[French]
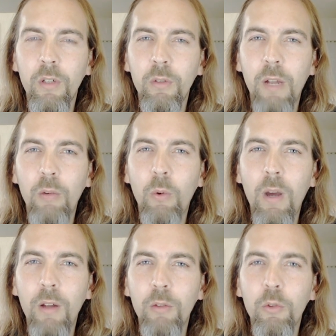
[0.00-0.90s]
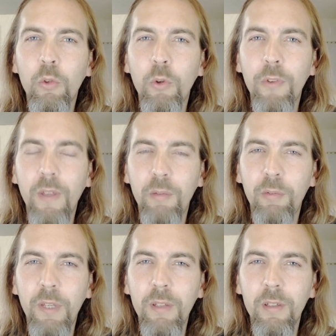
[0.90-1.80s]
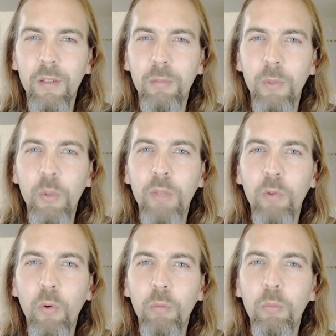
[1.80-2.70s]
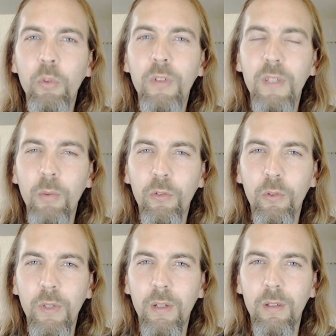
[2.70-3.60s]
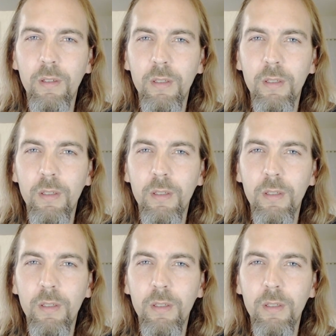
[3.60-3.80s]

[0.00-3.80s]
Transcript: la loi de cause à effet, mais au niveau multidimensionnel.